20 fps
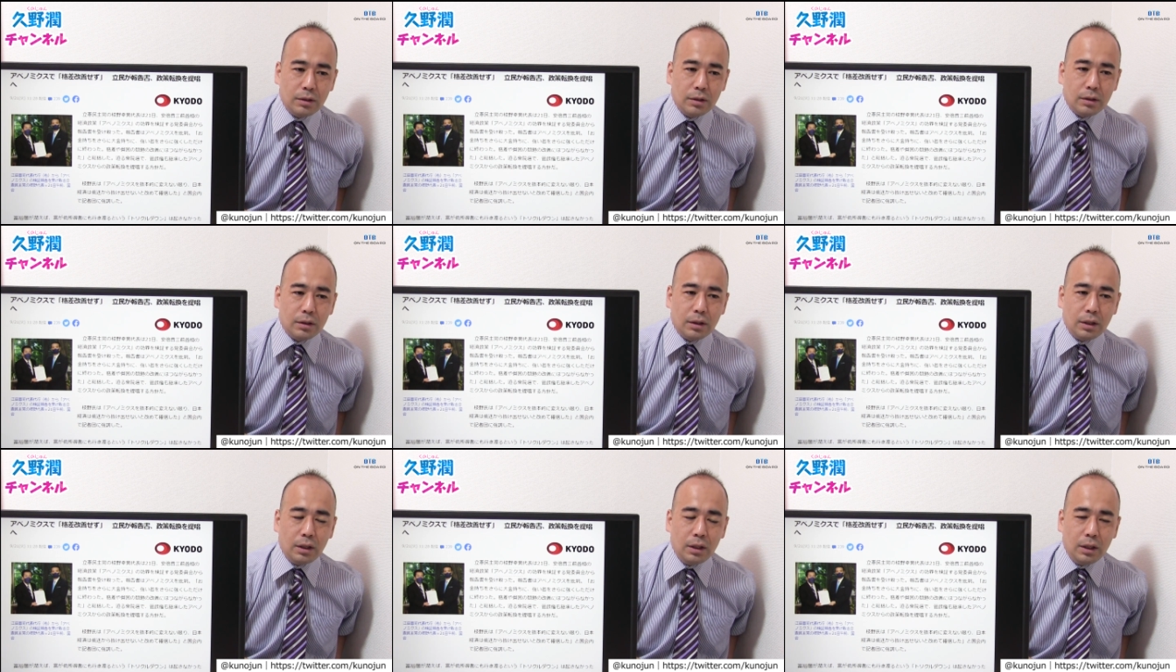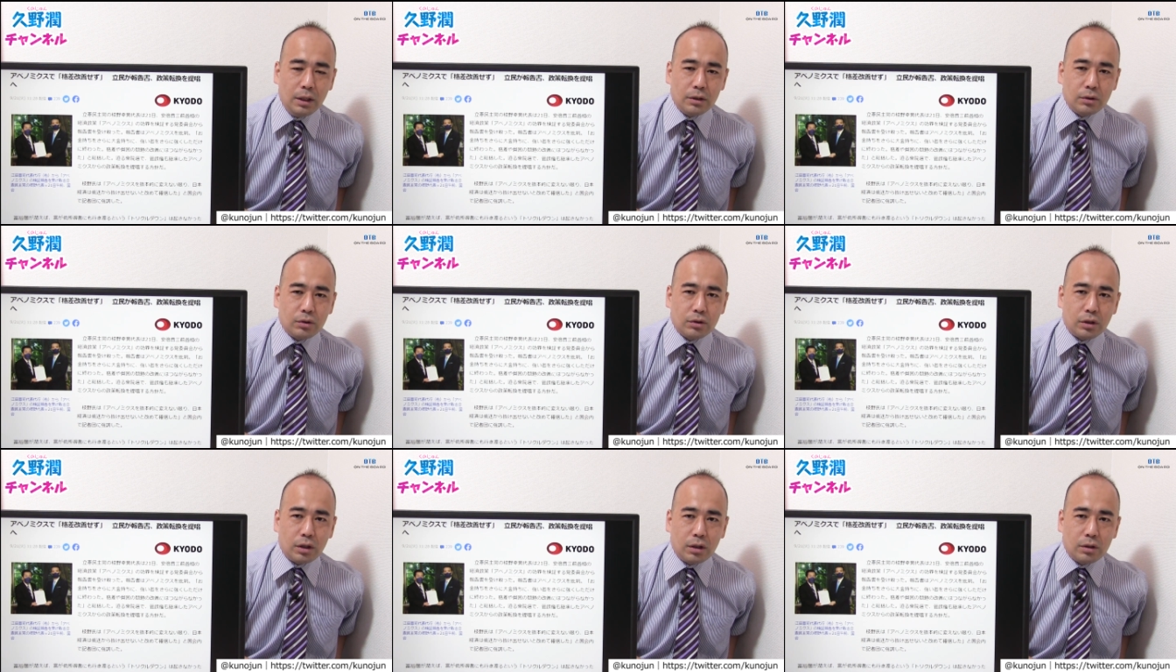で、
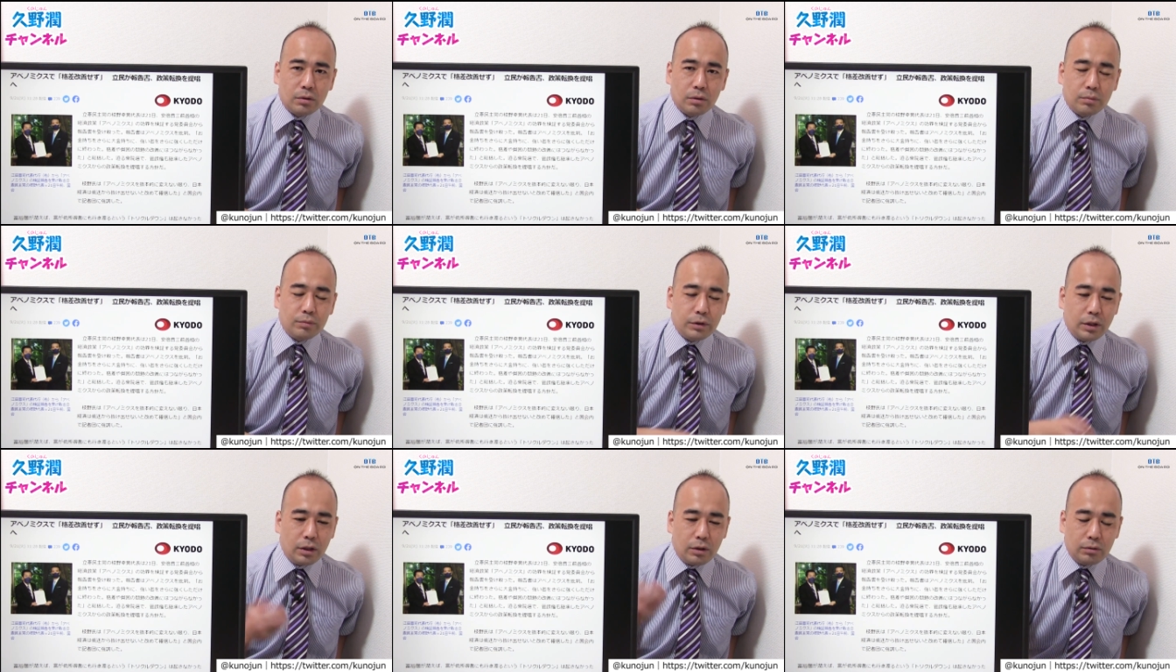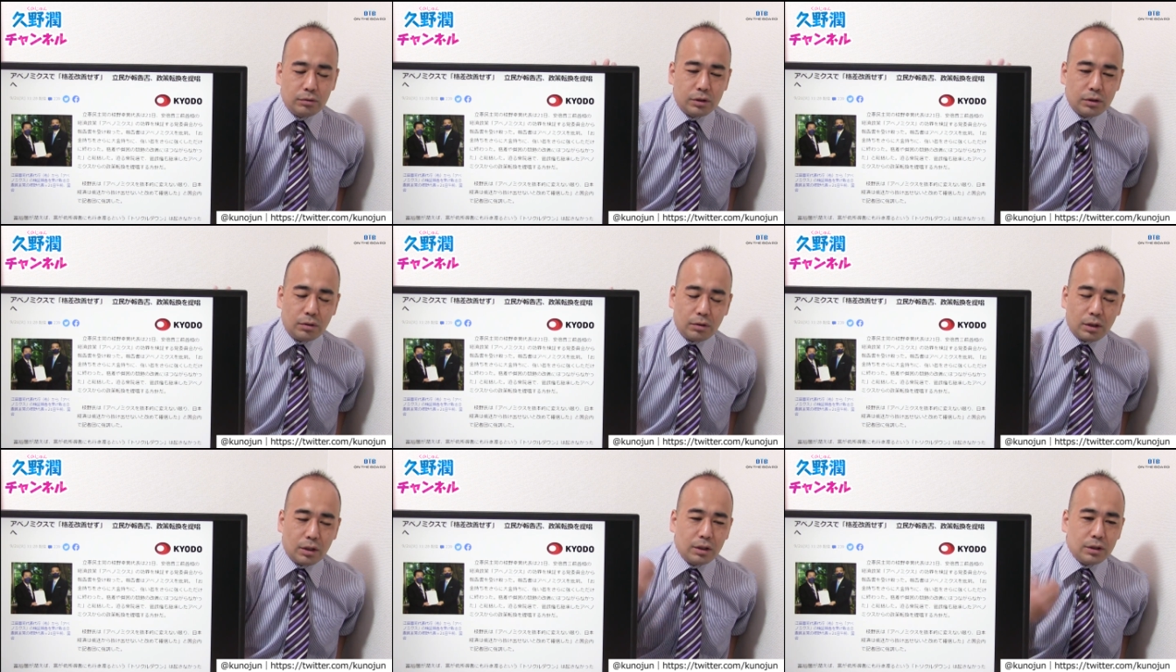そしたらそのプレーの
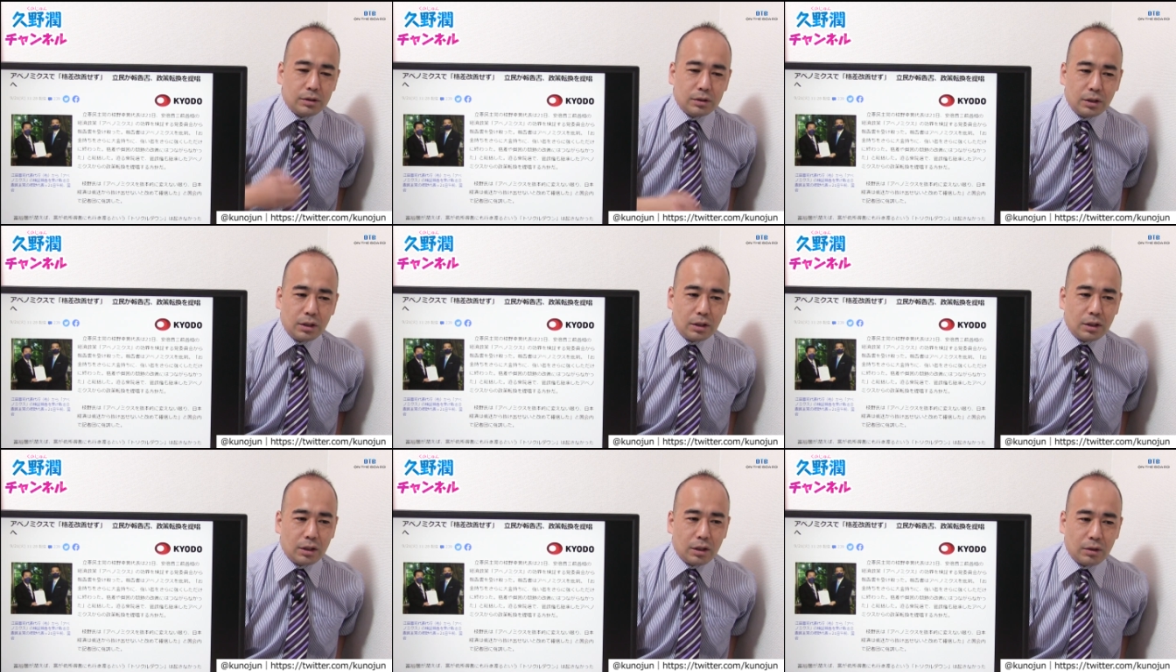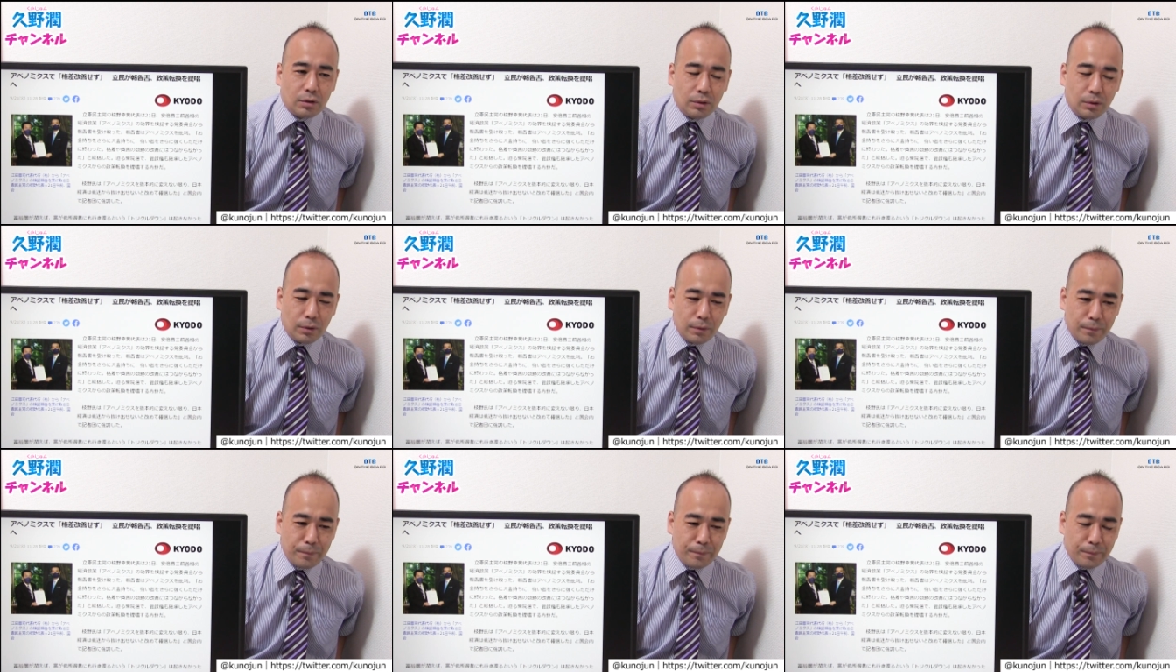後ろからですね、なんか
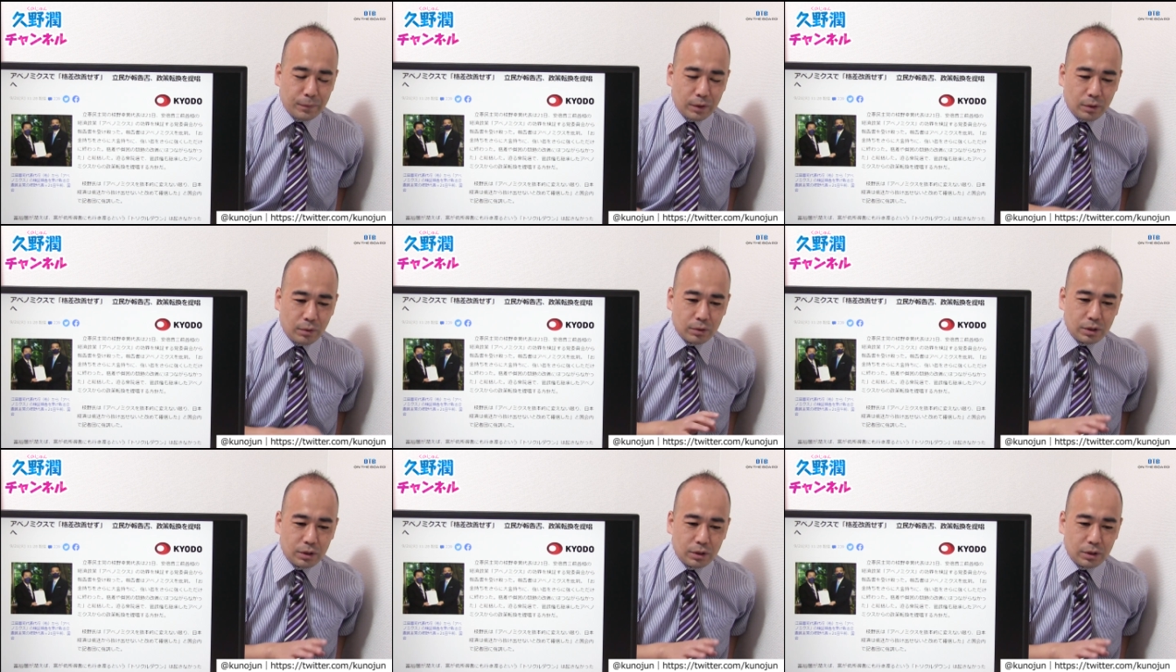こう、